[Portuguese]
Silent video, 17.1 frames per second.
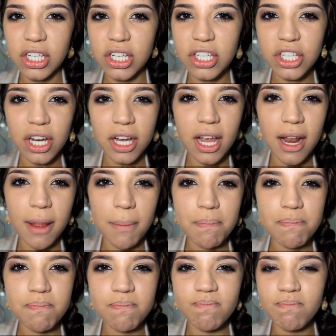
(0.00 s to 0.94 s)
Deixa aquele
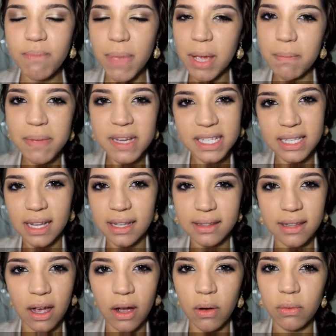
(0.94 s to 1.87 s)
bem
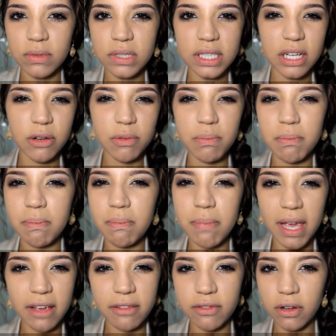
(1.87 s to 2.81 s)
pesadão, um cílio
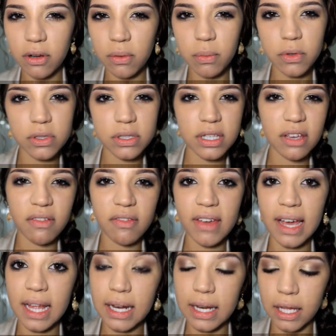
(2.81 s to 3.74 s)
bem volumoso que
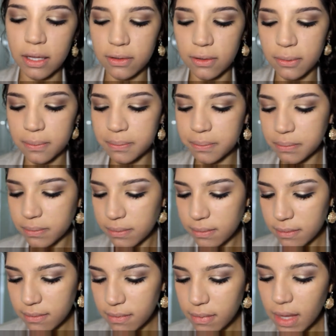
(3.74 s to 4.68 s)
fica lindo.
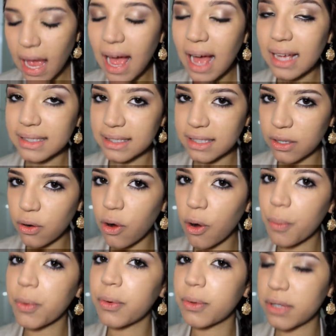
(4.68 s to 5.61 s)
Assim
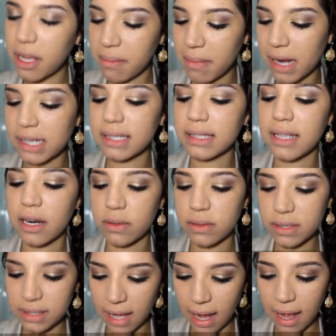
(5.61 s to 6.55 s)
como o da Miley
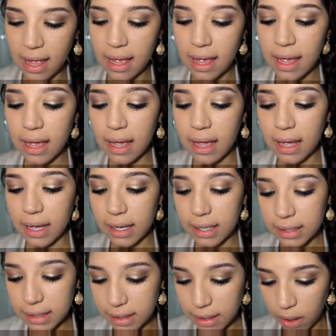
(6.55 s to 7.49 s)
Cyrus tá.
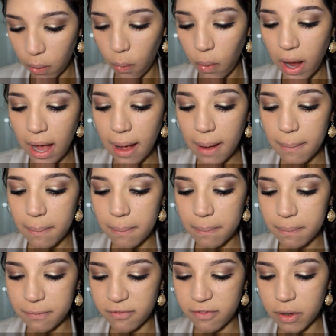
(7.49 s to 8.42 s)
Então,
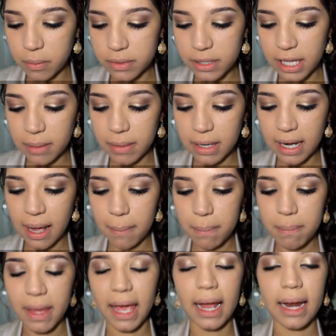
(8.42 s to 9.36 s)
vamos terminar a
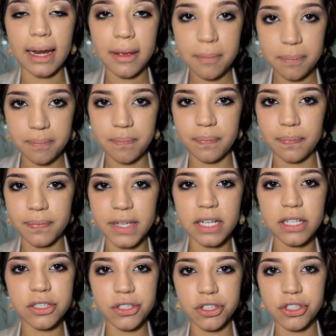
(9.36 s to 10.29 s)
pele
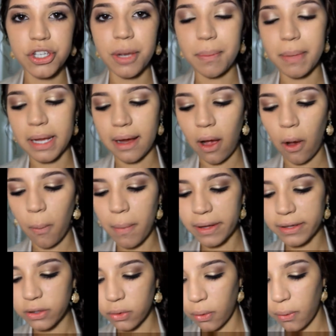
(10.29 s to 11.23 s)
antes de aplicar o
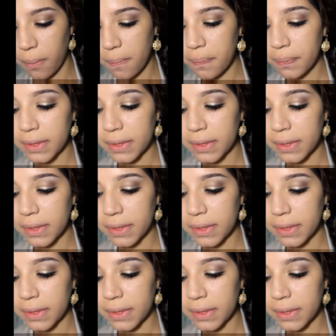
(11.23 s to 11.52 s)
batom.